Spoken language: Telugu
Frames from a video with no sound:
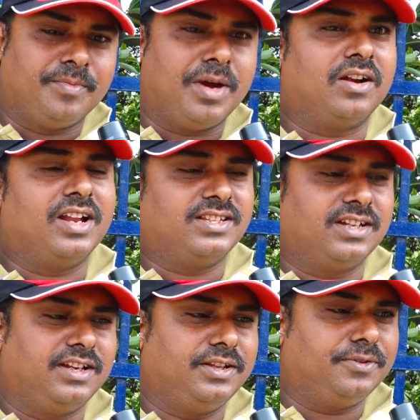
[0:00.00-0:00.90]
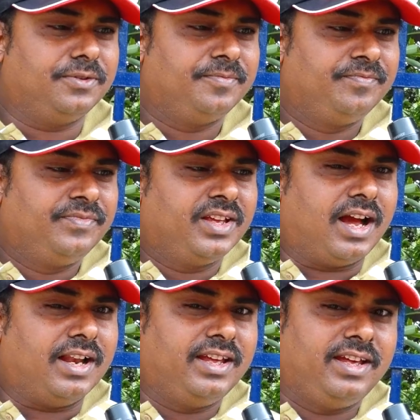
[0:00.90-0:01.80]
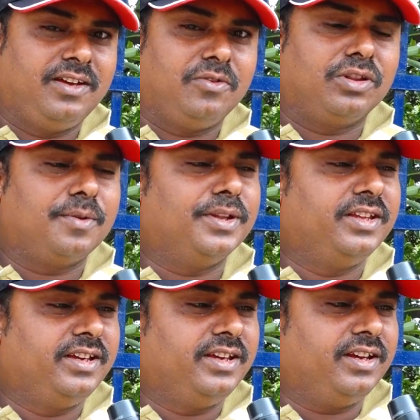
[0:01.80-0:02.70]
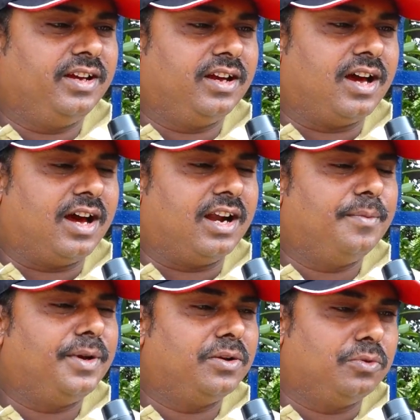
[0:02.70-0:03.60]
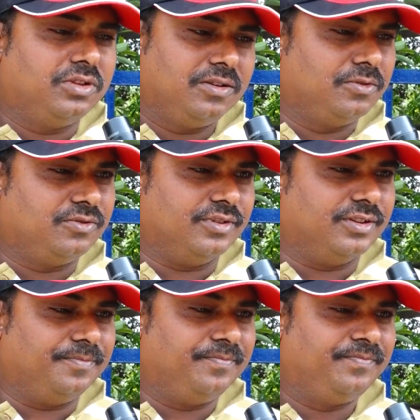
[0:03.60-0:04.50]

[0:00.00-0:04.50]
మాకు నచ్చట్లేదు అని కొంతమంది అడ్డమైన కూతలు కూస్తున్నారు